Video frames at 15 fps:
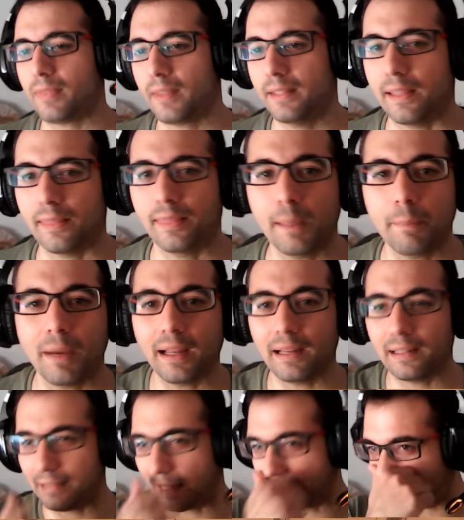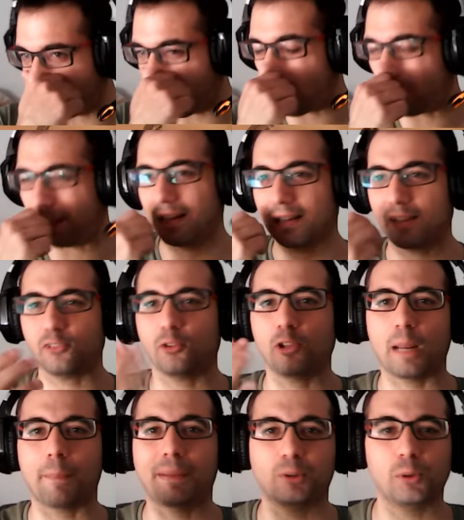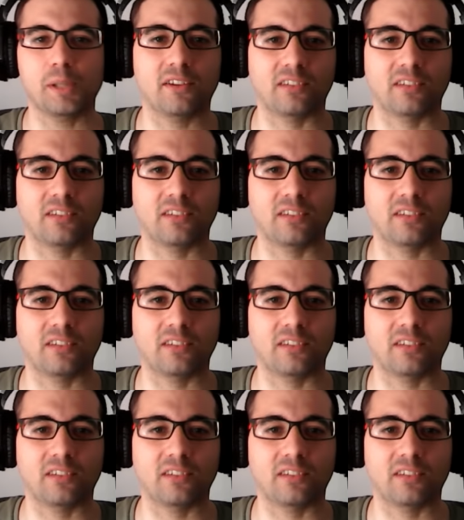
Y encima ha llegado el resto de la patrulla a